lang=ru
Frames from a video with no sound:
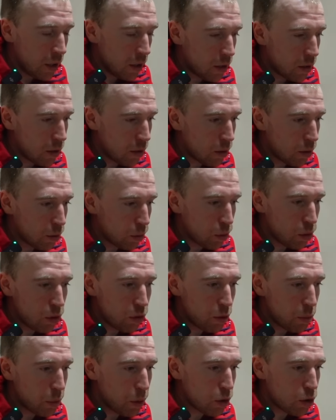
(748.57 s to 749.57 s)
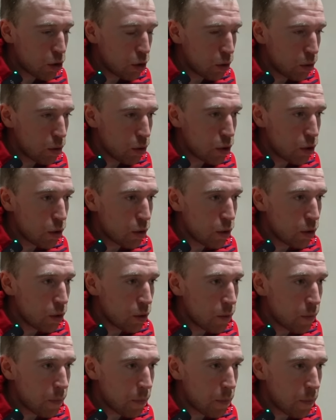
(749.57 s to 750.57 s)
Э, другой вопрос, то,
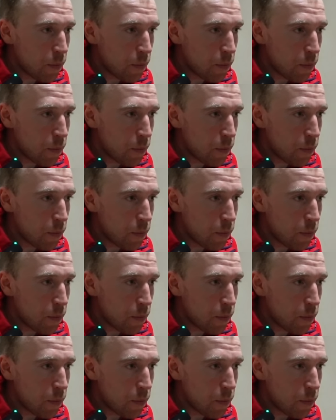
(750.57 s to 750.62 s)
что